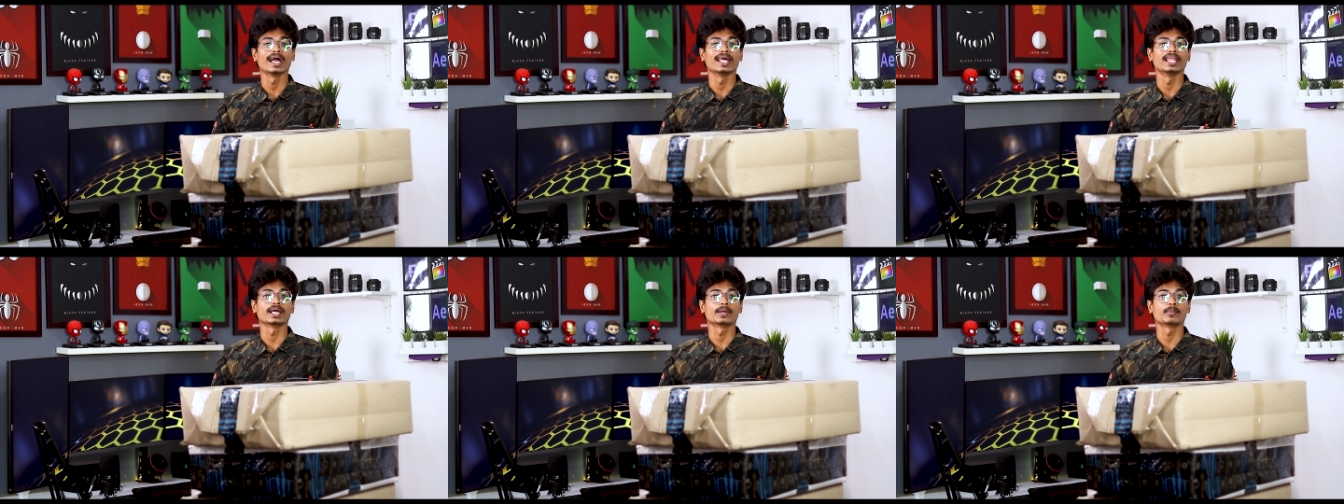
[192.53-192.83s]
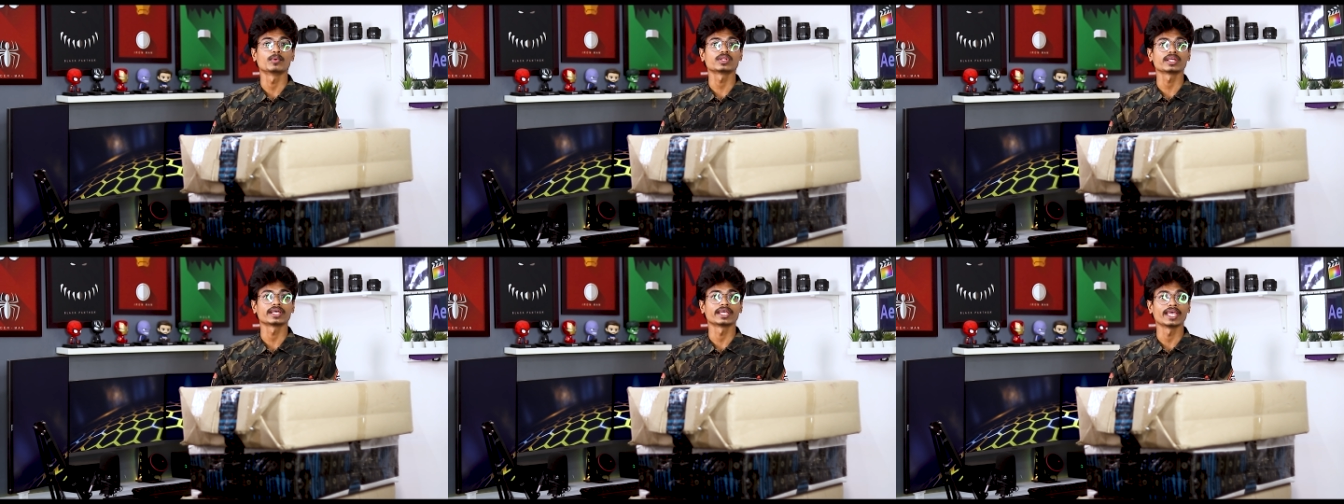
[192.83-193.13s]

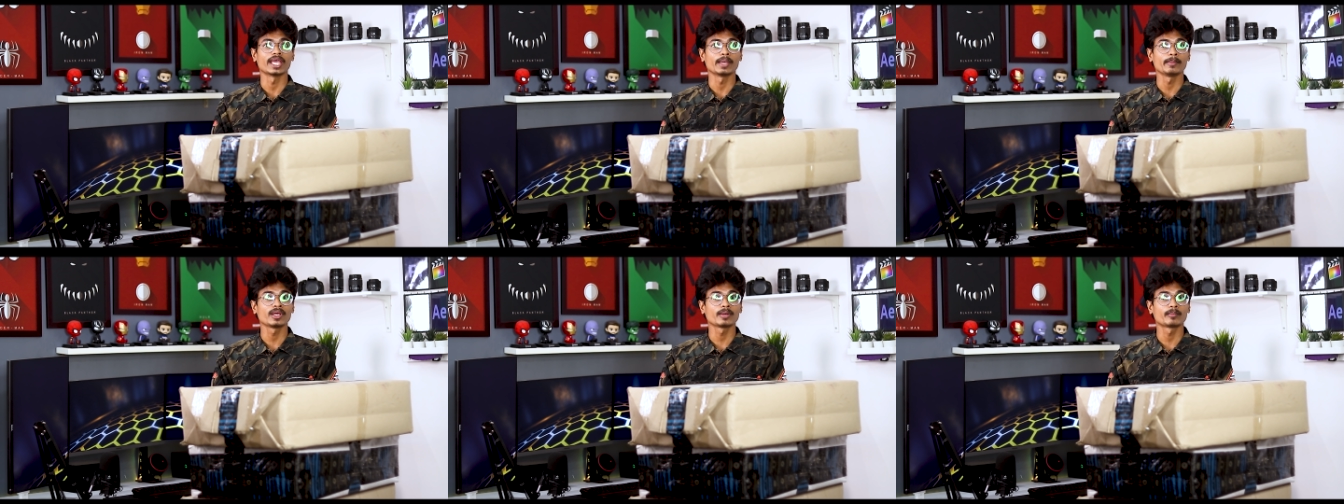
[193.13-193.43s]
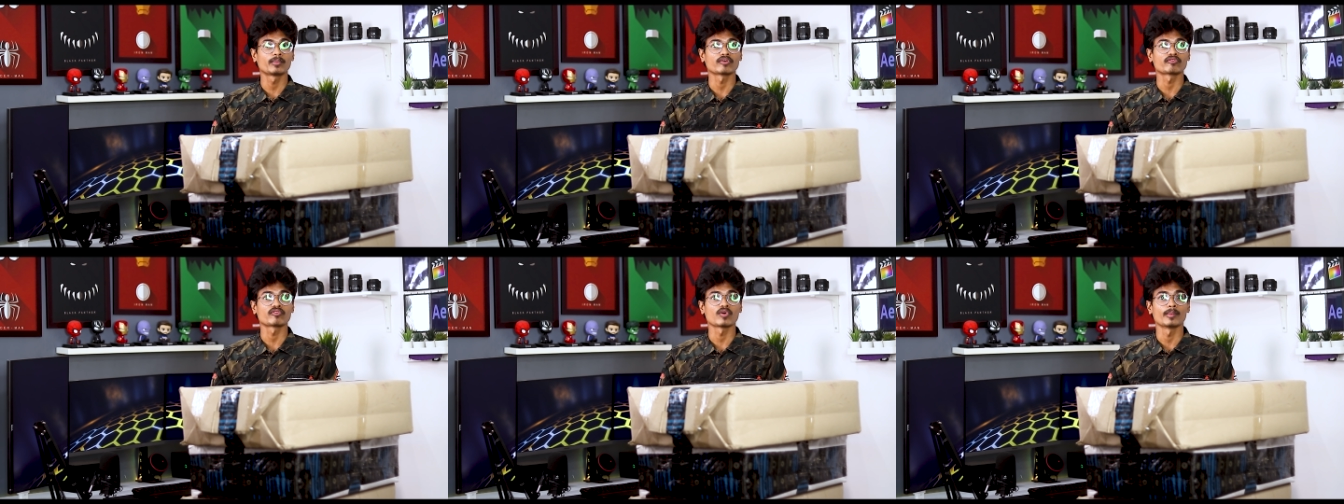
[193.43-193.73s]
లేకపోతే గేమింగ్
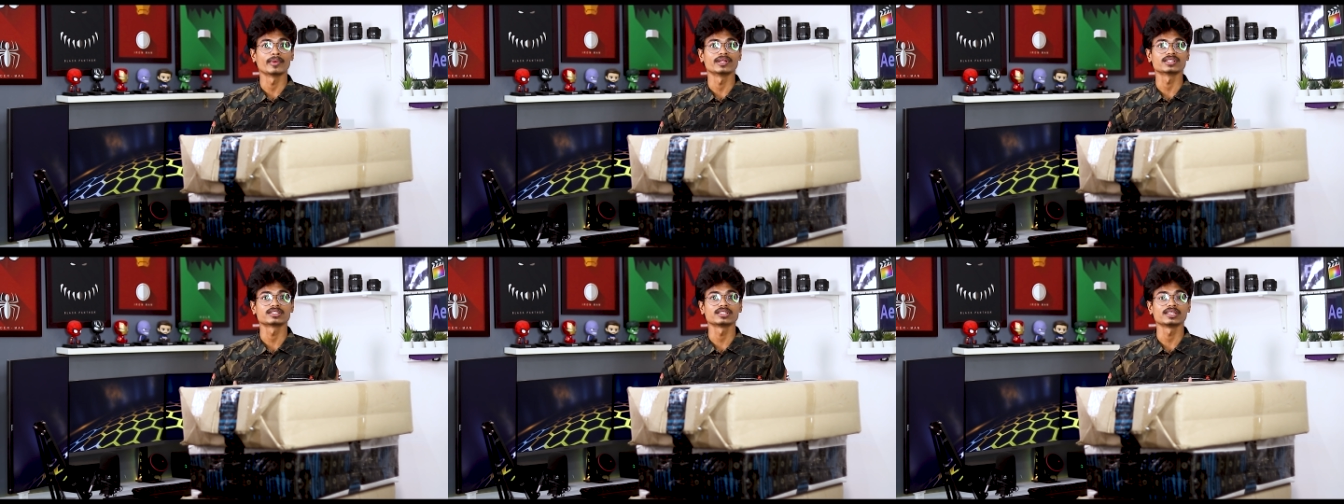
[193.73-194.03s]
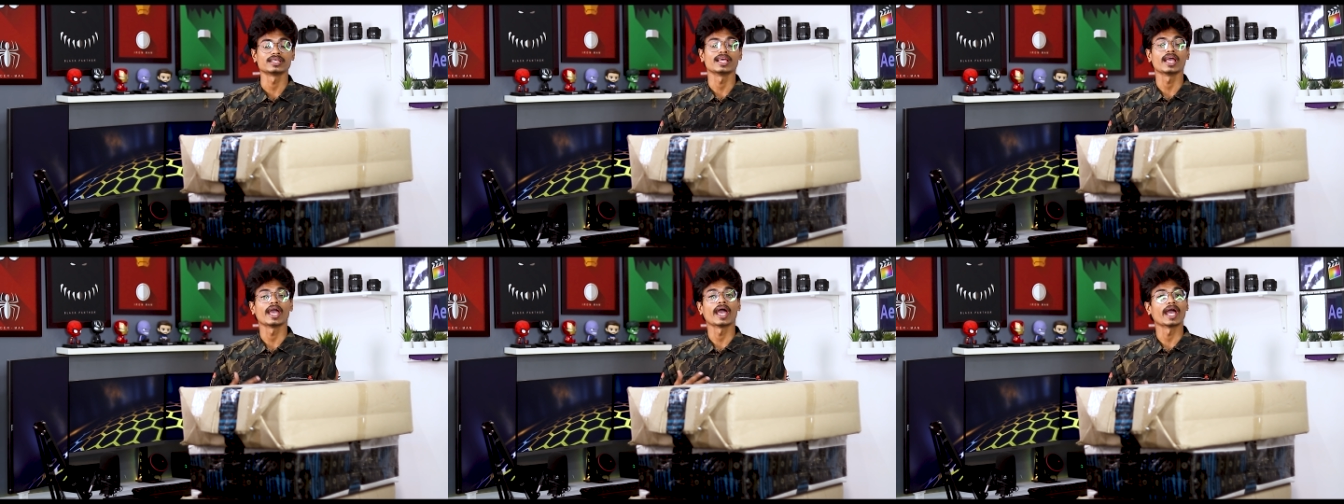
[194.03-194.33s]

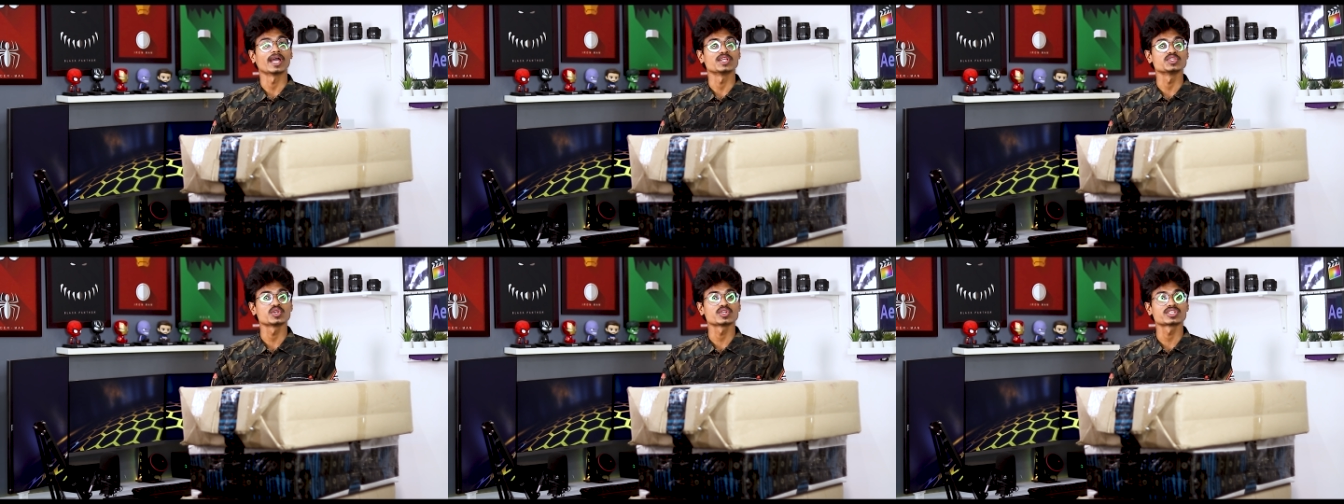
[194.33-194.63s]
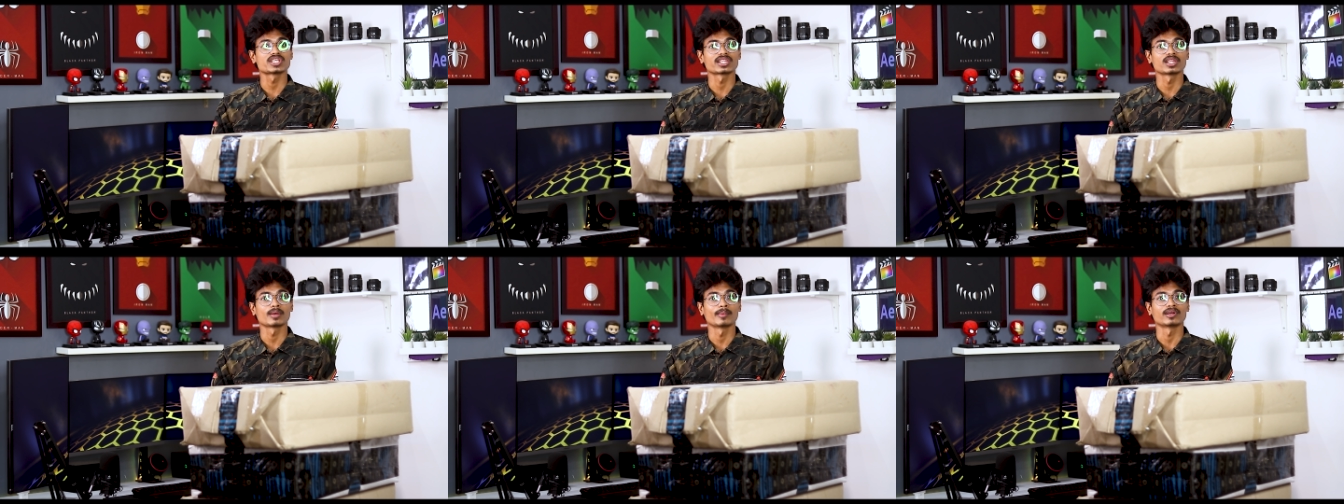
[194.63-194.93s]
పర్ఫార్మెన్స్ని ఎంజాయ్
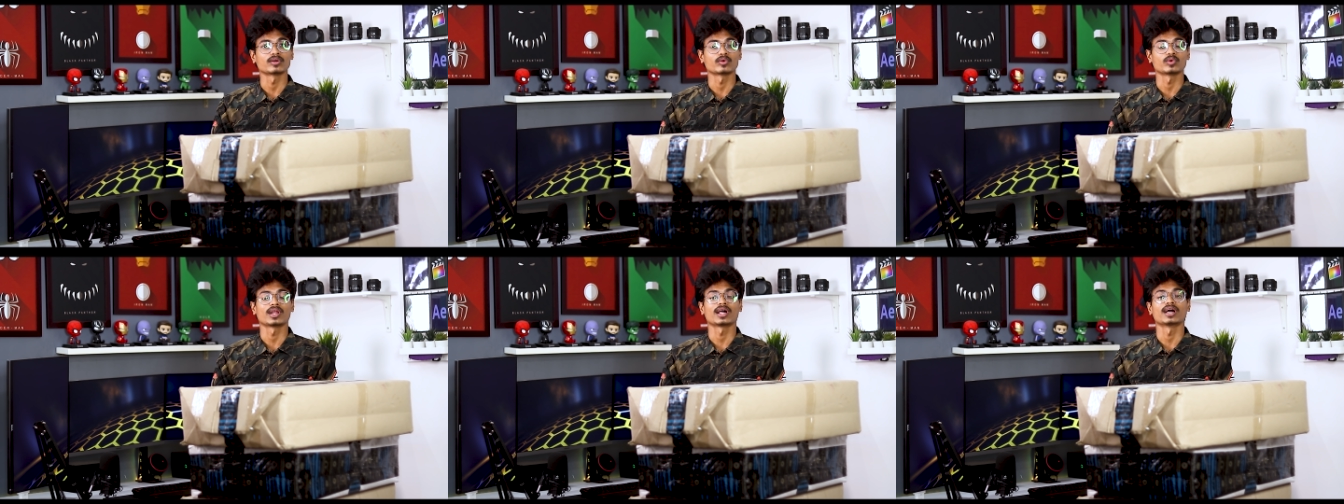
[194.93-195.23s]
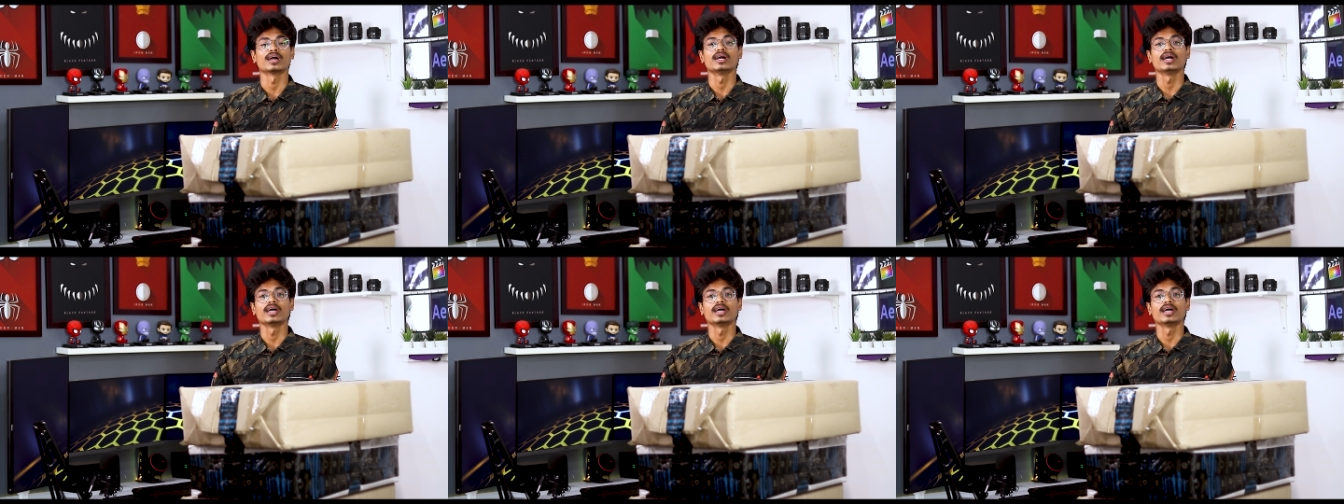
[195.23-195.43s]
చేద్దాం అనుకున్నా